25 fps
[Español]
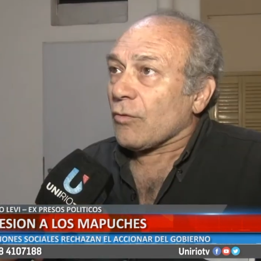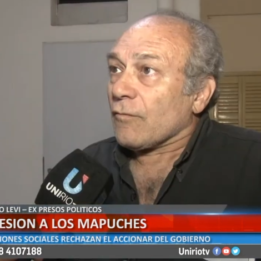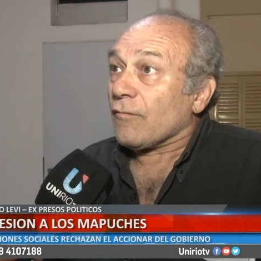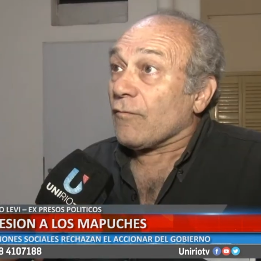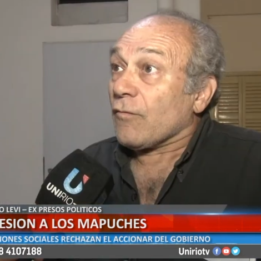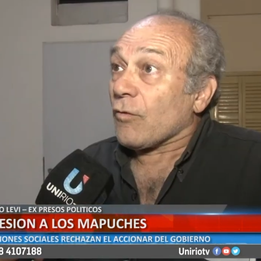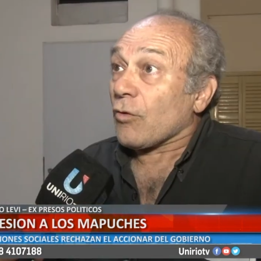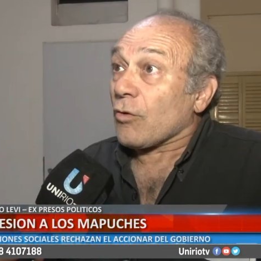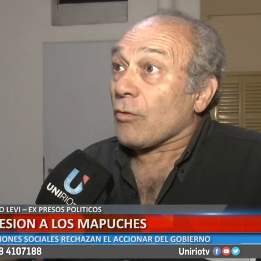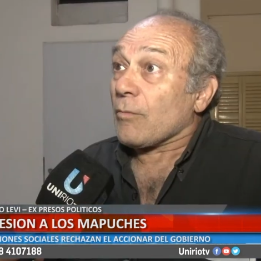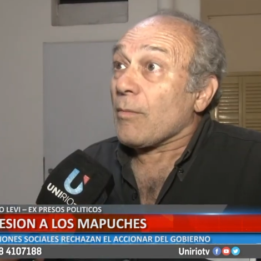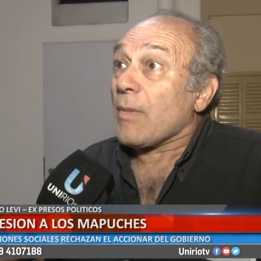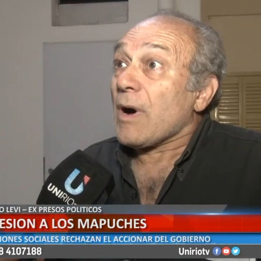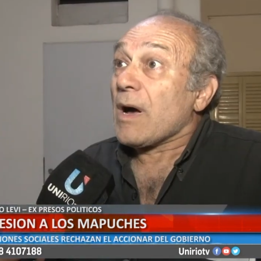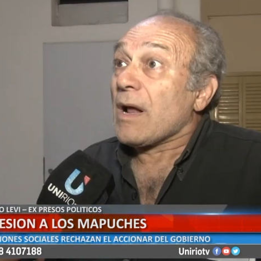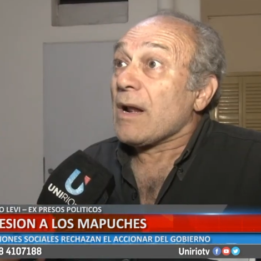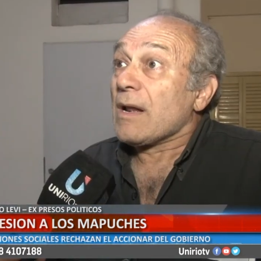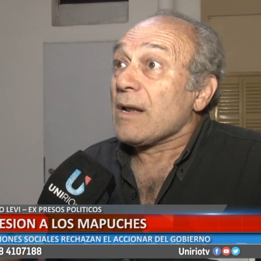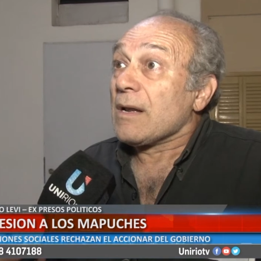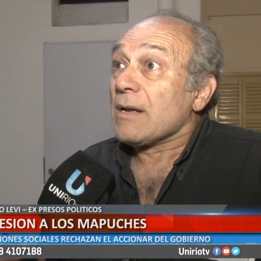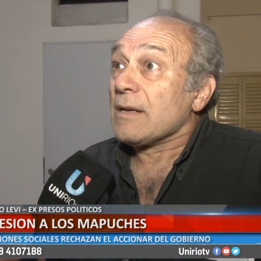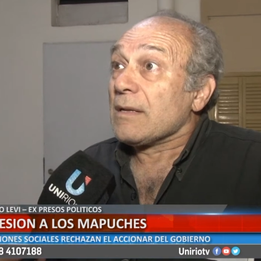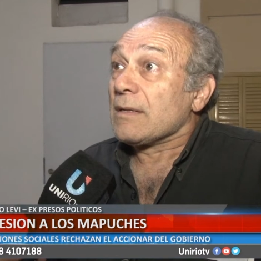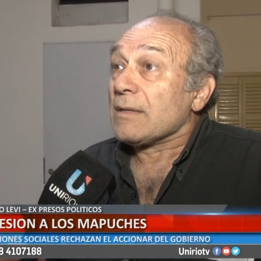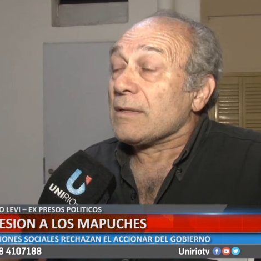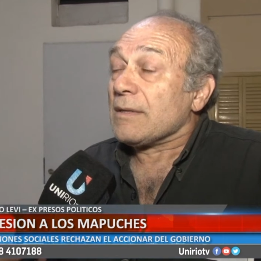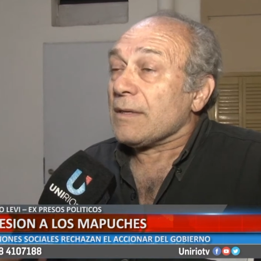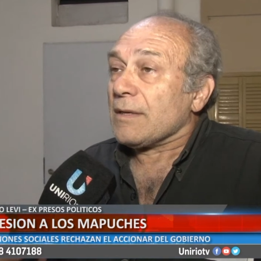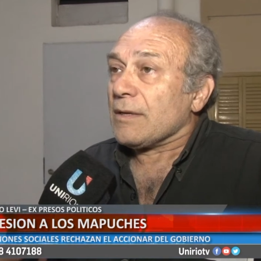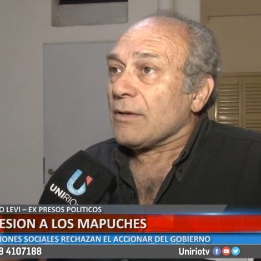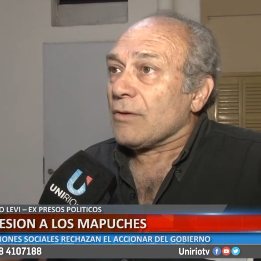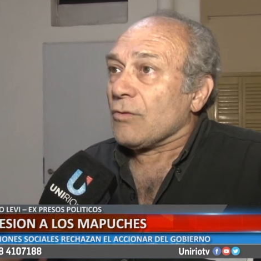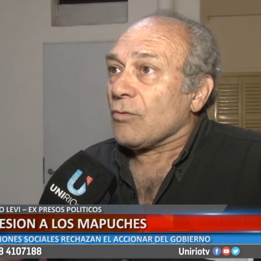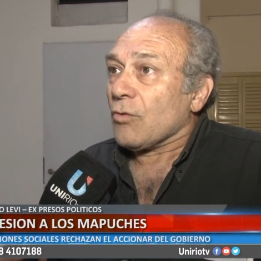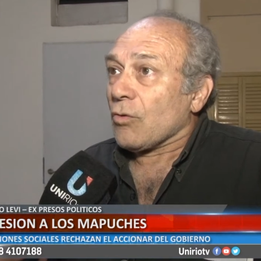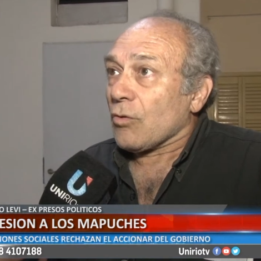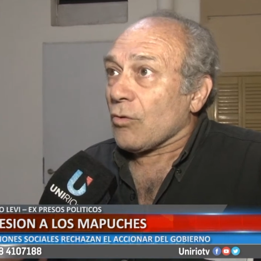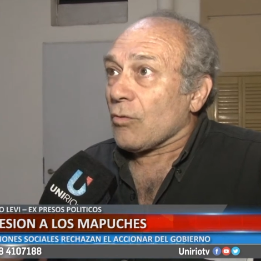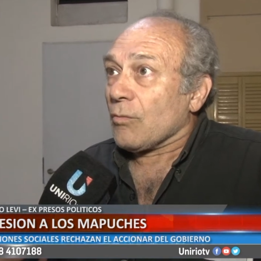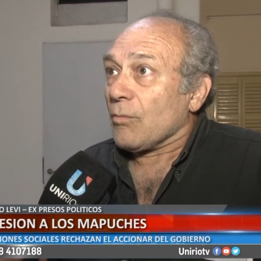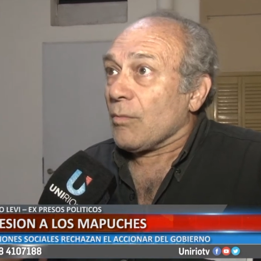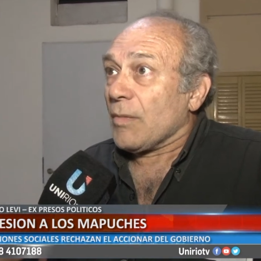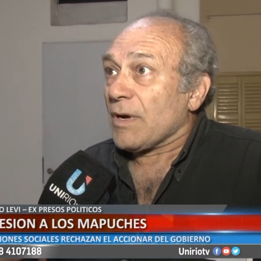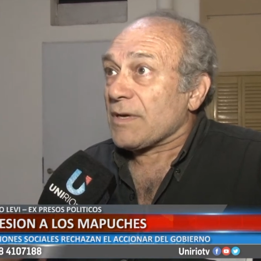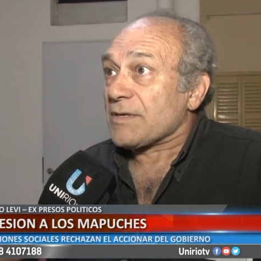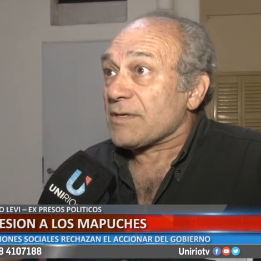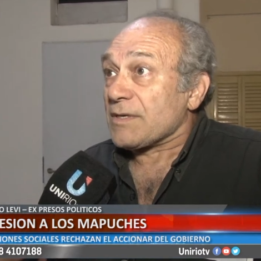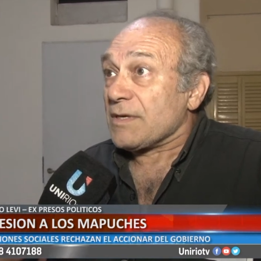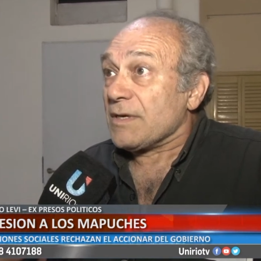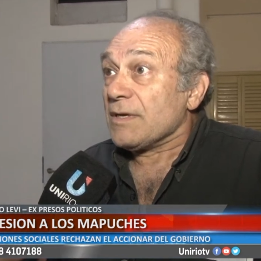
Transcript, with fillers: formal de normas